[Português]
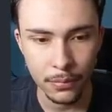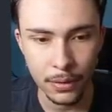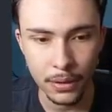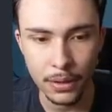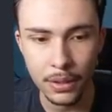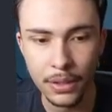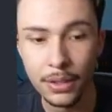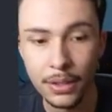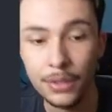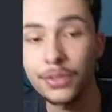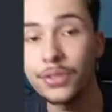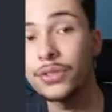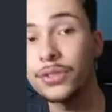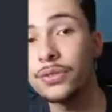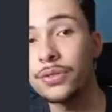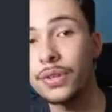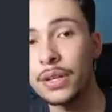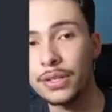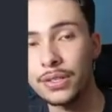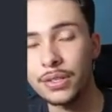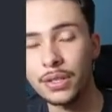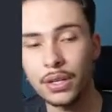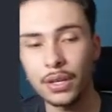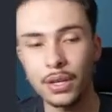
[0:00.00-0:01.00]
O que a gente
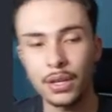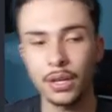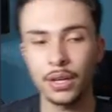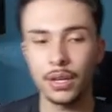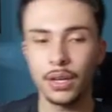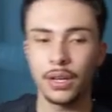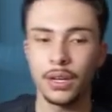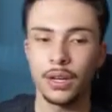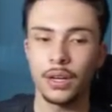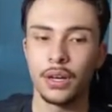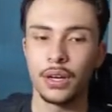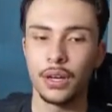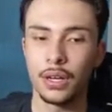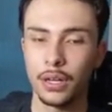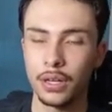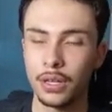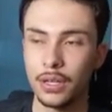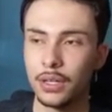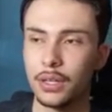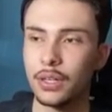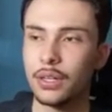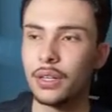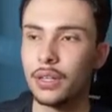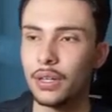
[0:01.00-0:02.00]
faz?
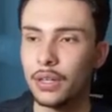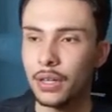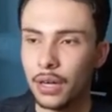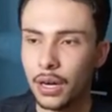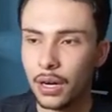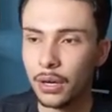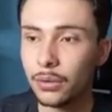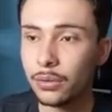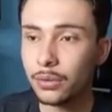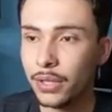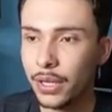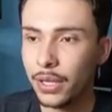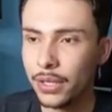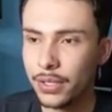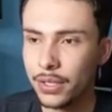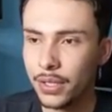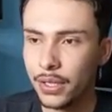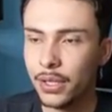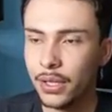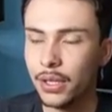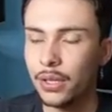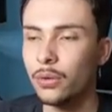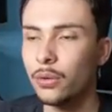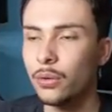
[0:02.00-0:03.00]
Uh, acontece
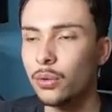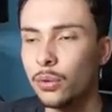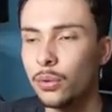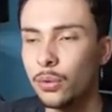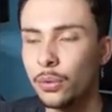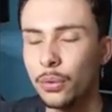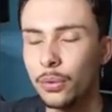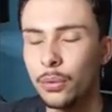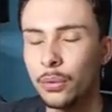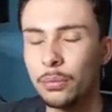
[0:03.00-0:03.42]
que o, o,